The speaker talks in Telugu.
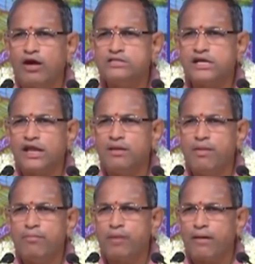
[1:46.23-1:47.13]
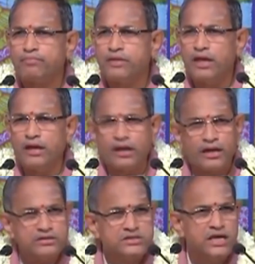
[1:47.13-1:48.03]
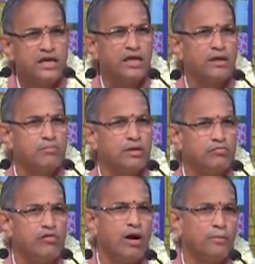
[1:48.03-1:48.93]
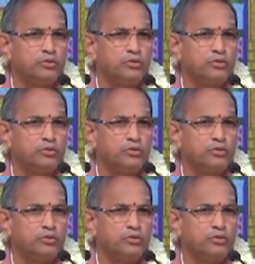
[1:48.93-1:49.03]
వాజికరిభిప్రాప్తేన రాజ్యేన కిం కింవా